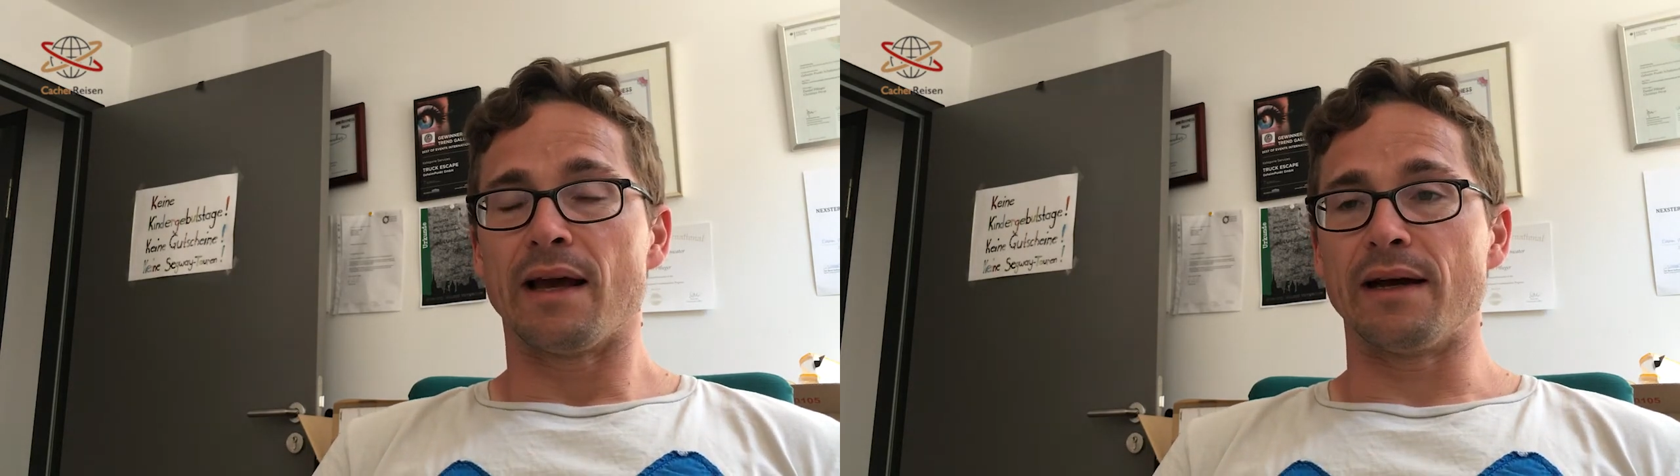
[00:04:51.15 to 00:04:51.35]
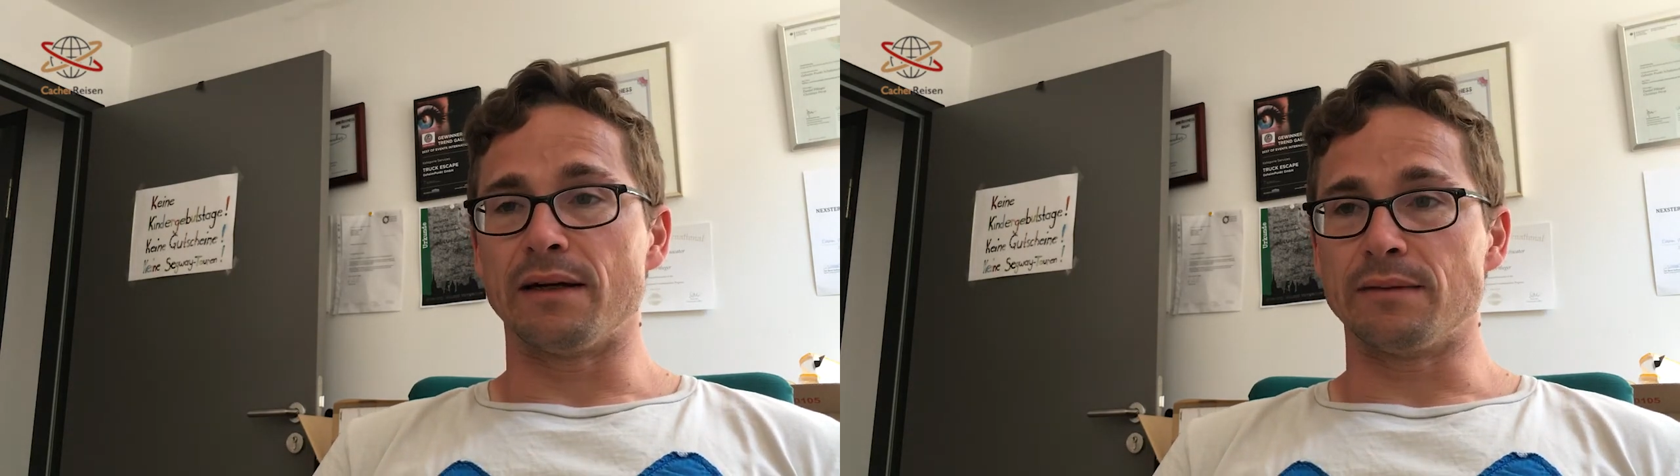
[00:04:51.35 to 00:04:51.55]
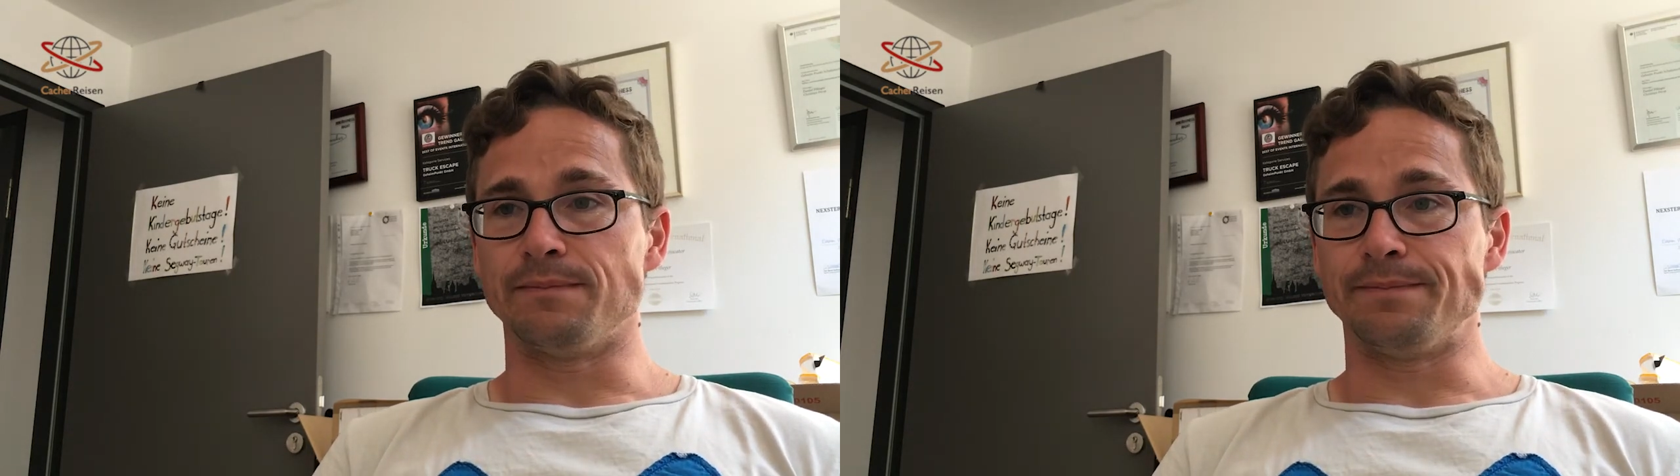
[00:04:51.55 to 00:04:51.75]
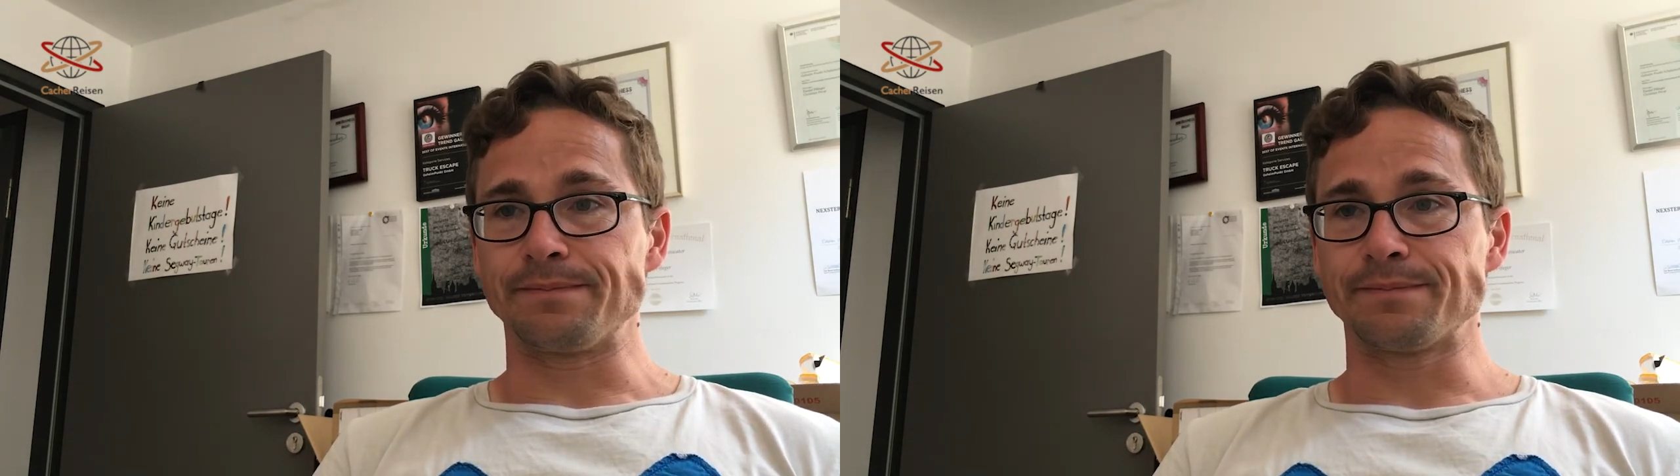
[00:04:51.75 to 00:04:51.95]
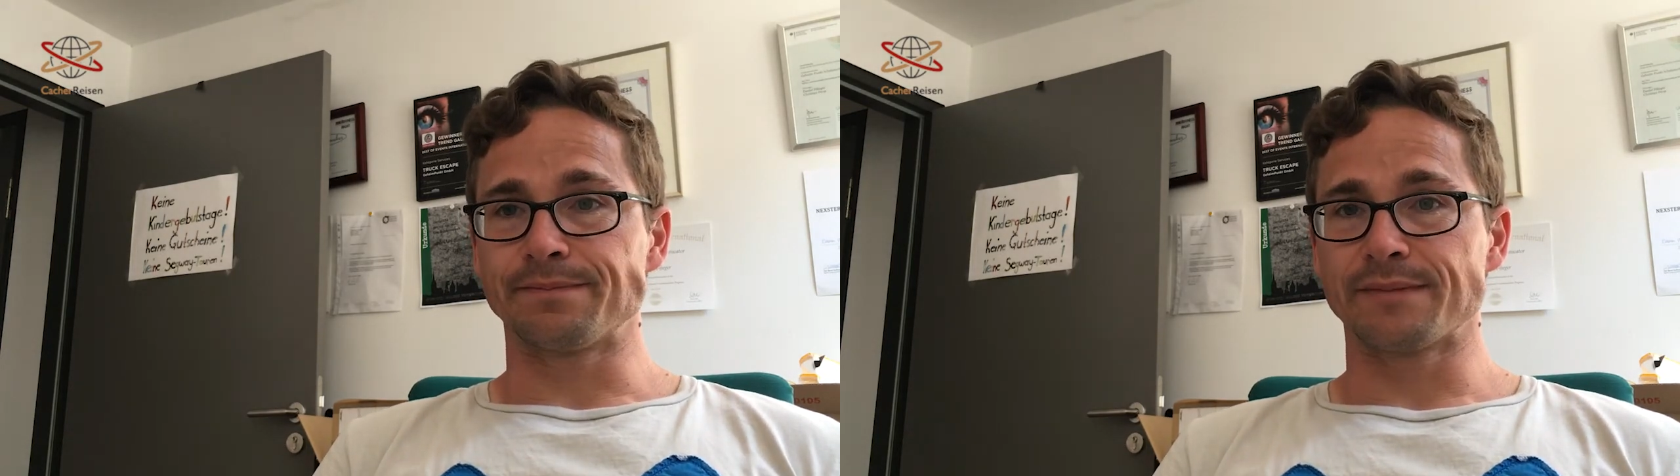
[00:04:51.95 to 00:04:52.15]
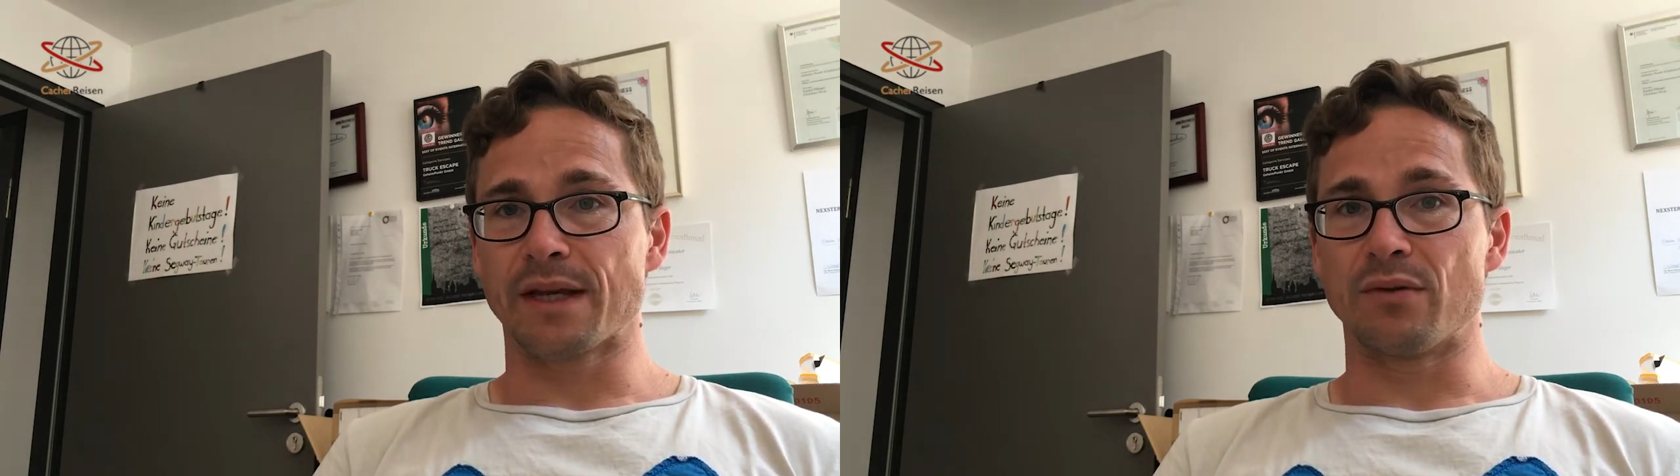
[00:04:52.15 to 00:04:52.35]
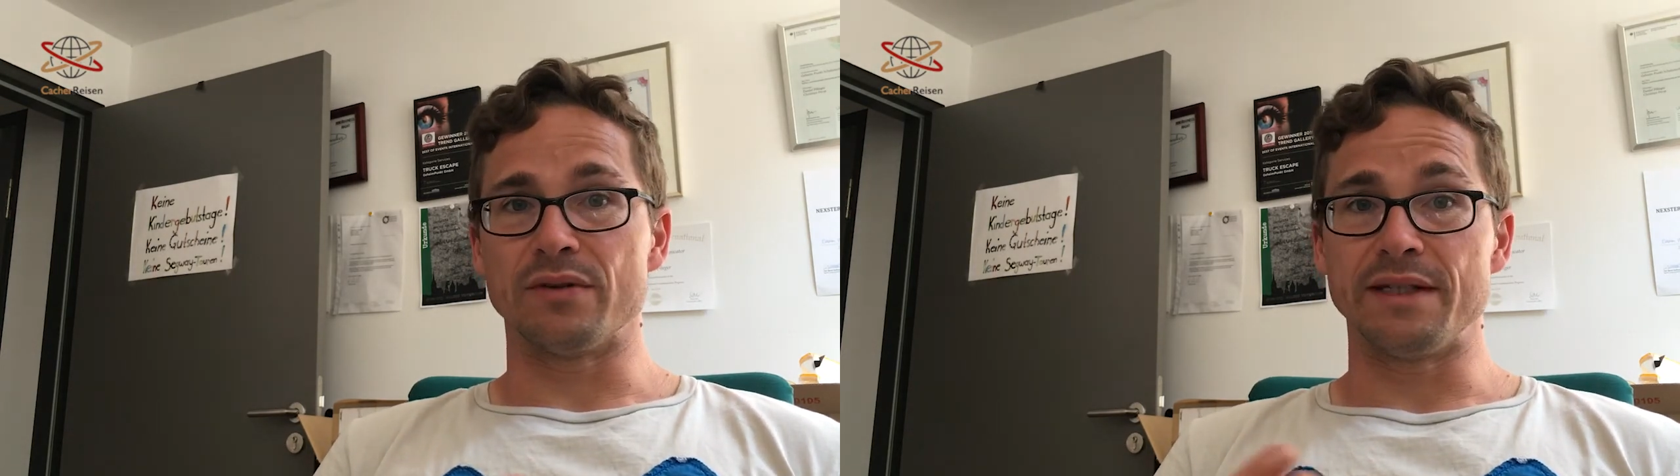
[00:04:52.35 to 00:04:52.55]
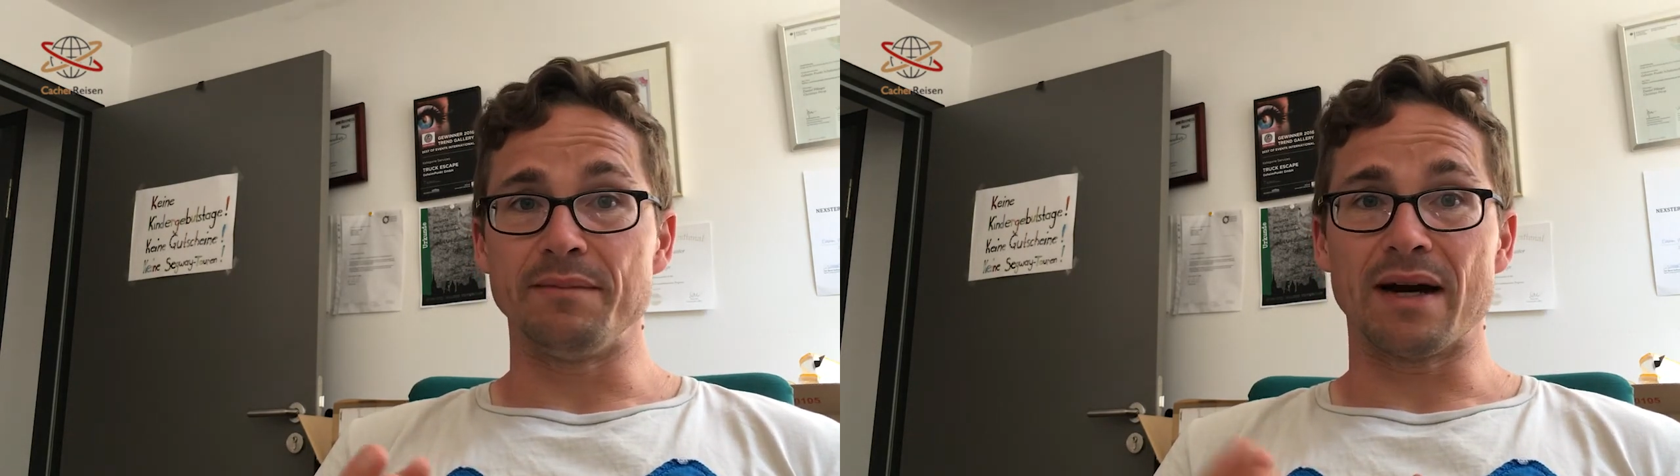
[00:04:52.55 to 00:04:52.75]
Ähm,
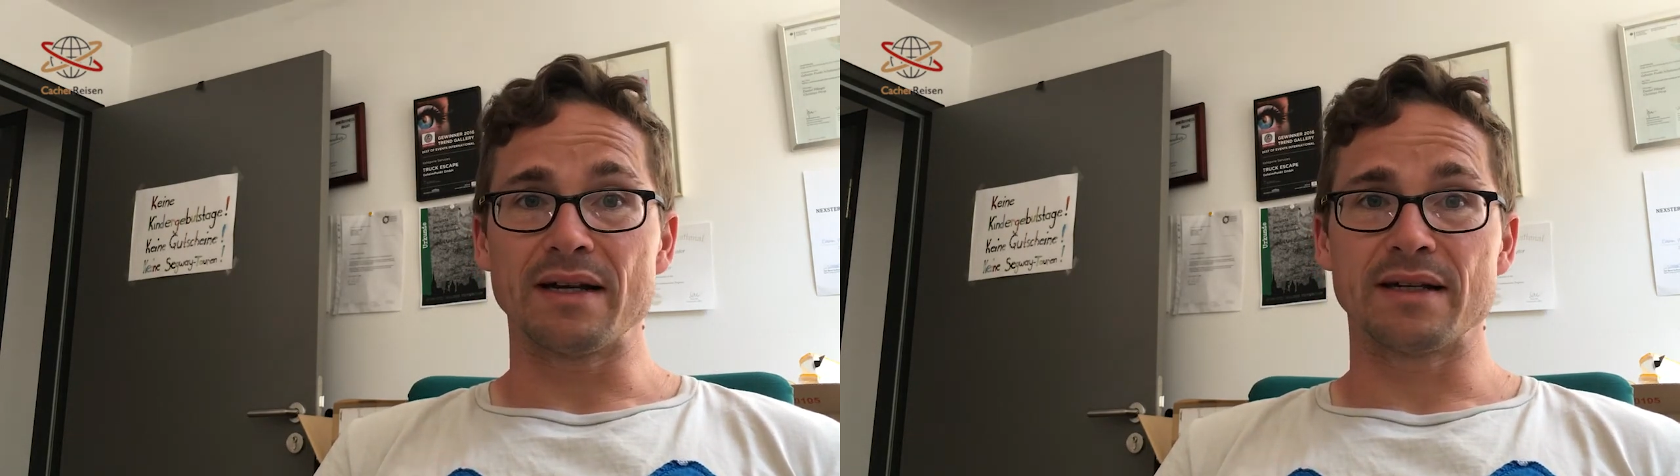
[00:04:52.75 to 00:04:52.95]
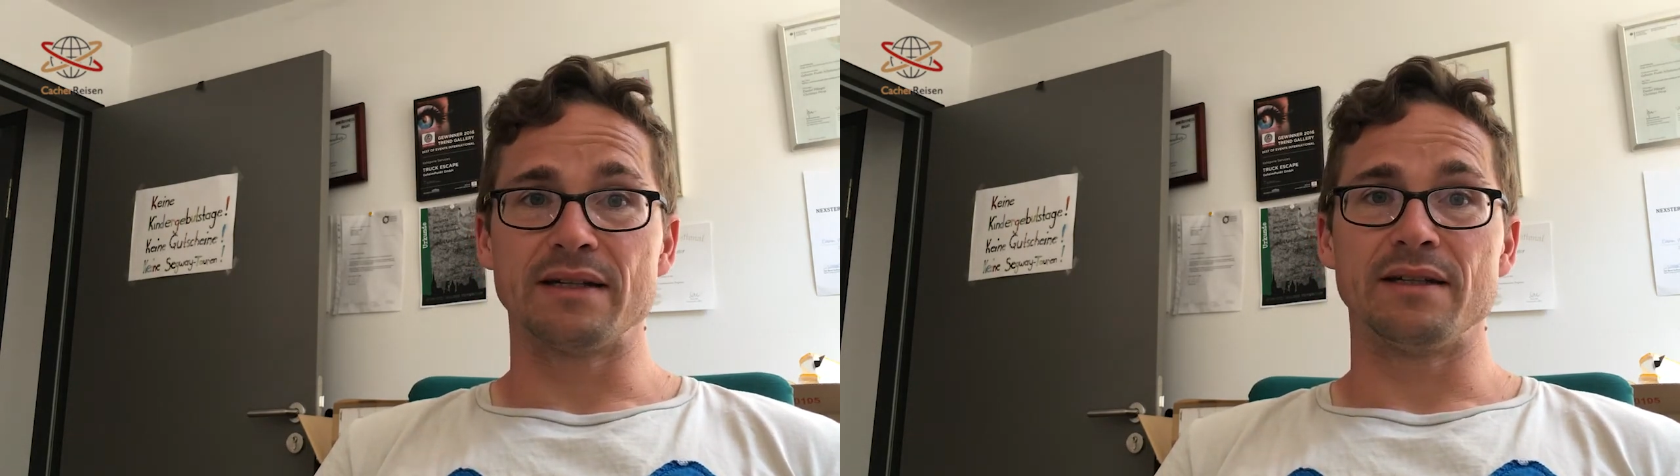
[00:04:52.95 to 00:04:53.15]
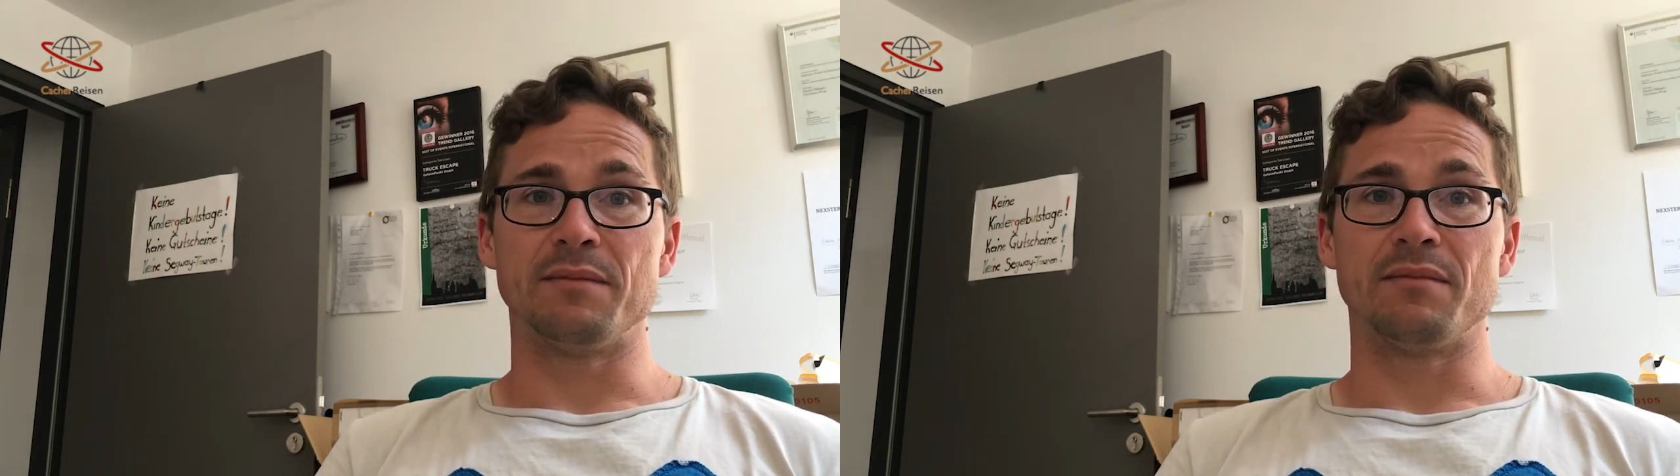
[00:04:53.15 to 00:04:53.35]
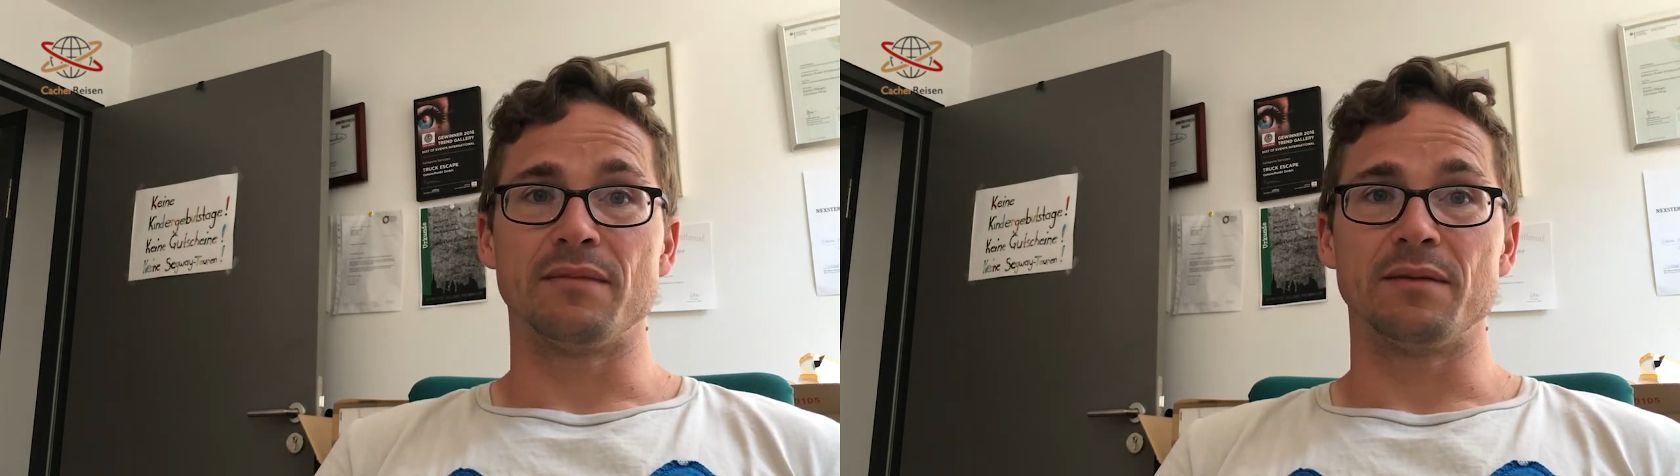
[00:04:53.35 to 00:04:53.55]
und die machen dann im,